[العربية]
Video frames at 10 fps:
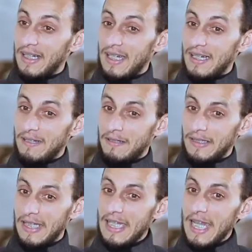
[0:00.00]
راه
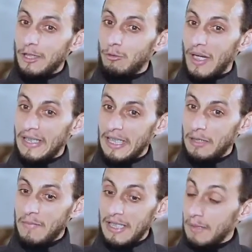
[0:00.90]
كاين اللي عنده واحد
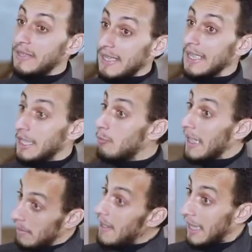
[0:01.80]
الادمان اللي بصح نيت هو
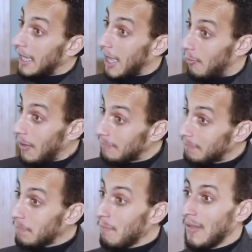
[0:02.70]
ادمان على القهوه
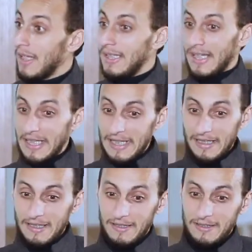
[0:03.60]
يعني
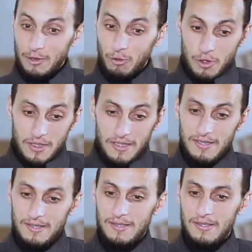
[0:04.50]
آه تيكون
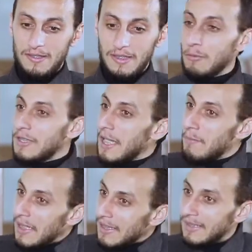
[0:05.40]
آه يعني
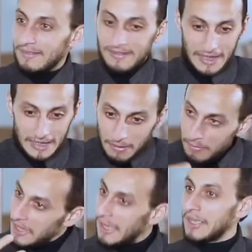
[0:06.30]
مستعمل
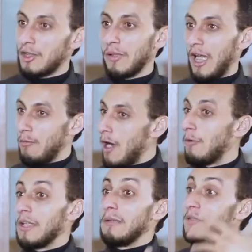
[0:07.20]
كيمشي كيصاوب القهوه
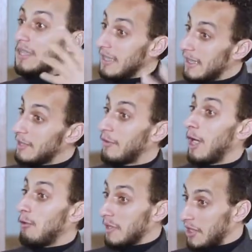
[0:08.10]
او كيمشي تيجلس في
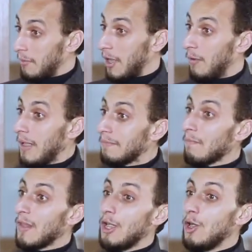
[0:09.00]
القهوه باش يشرب القهوه
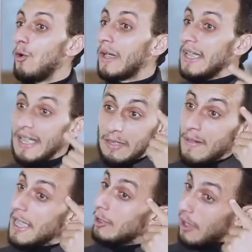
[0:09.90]
وكاين
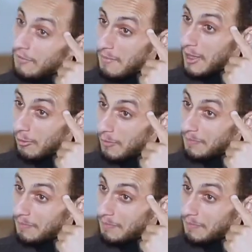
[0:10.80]
الادمان عنده غير في دماغه